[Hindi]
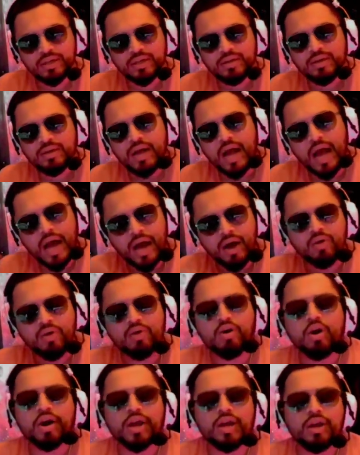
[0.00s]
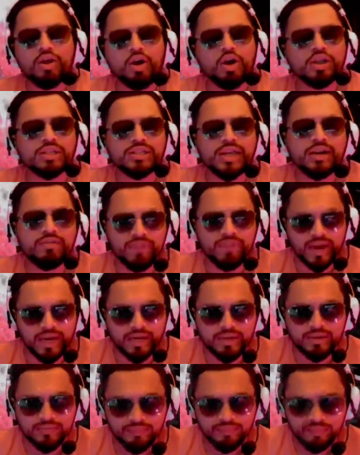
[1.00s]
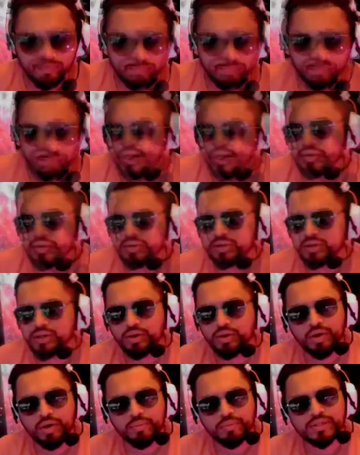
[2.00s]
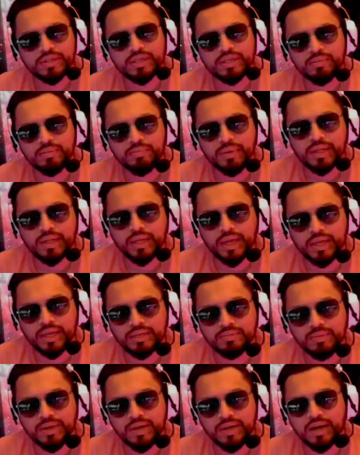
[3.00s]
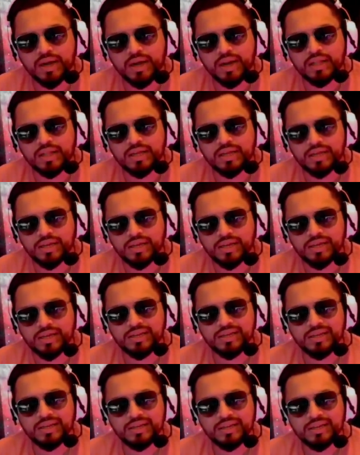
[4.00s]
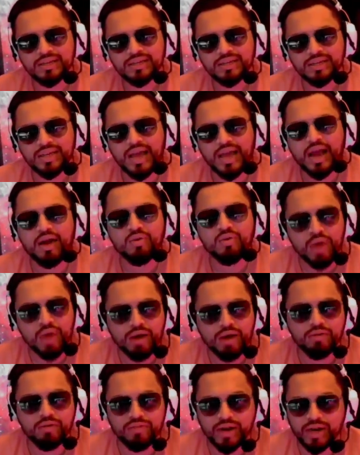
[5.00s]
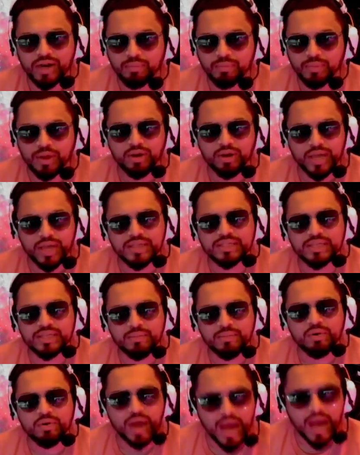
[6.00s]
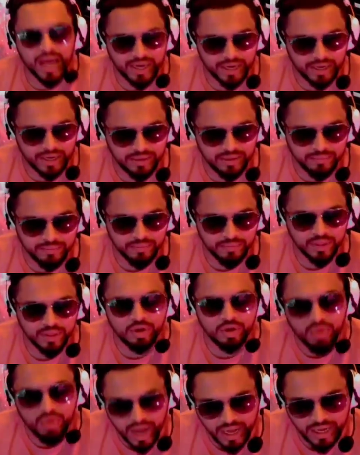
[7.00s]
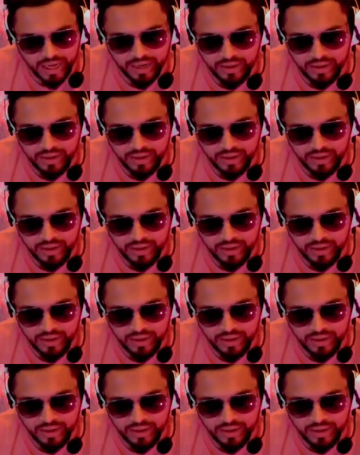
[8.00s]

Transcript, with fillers: हाउ गॉडेल लॉस दैट फाइट द नियो अपने स्ट्रीम पे आई थिंक एक्सप्लेन कर रहा था कि क्या हुआ वो फाइट में और कैसे हम लोग हारे क्यों हारे